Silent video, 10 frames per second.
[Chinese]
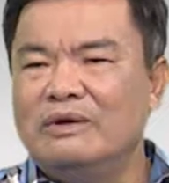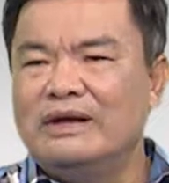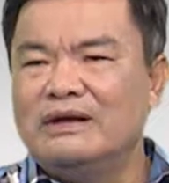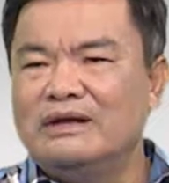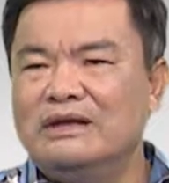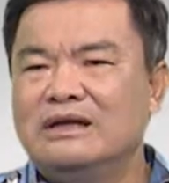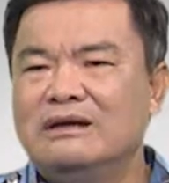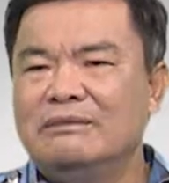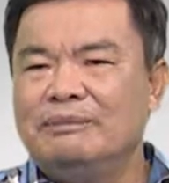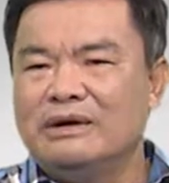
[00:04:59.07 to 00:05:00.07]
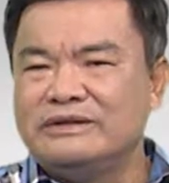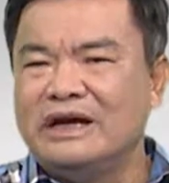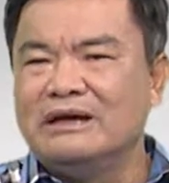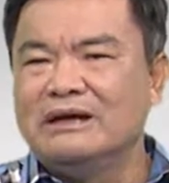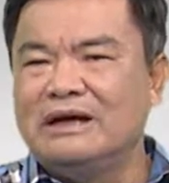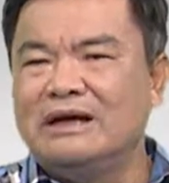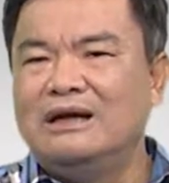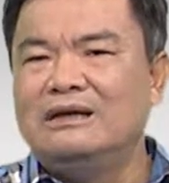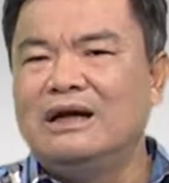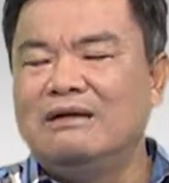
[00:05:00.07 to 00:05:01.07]
的一个表象
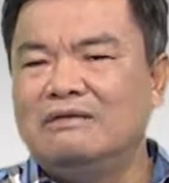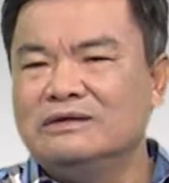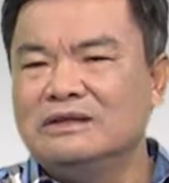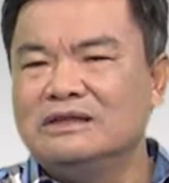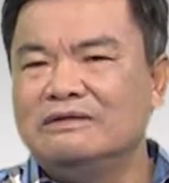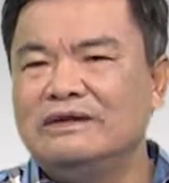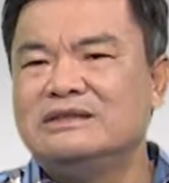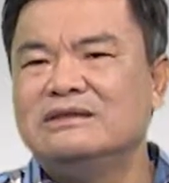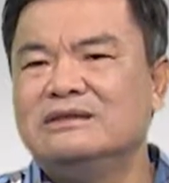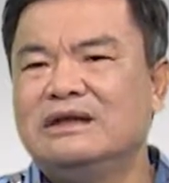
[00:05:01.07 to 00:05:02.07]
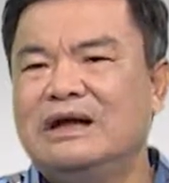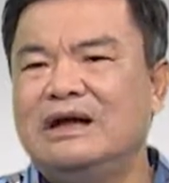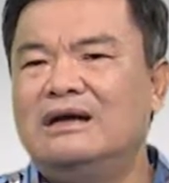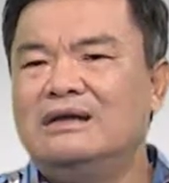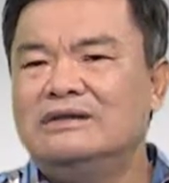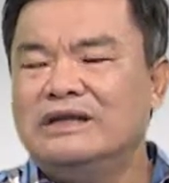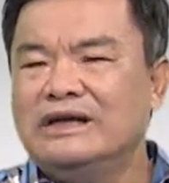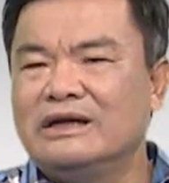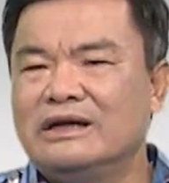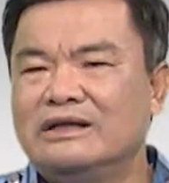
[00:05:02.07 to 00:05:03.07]
啊，那浮沉子的位置啊，这一
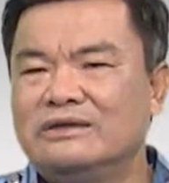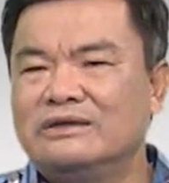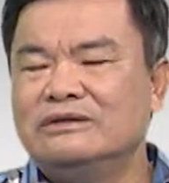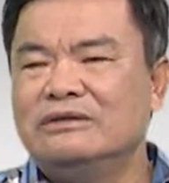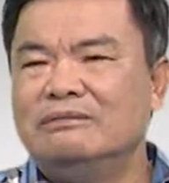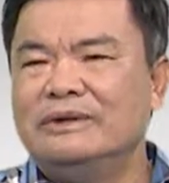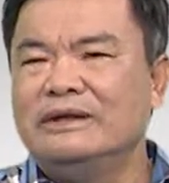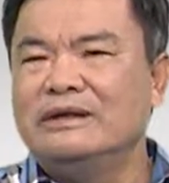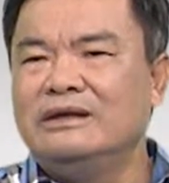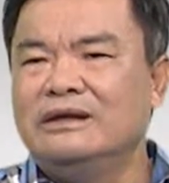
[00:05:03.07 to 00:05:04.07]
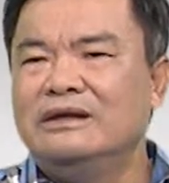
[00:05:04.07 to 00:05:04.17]
个呢就是我们的一个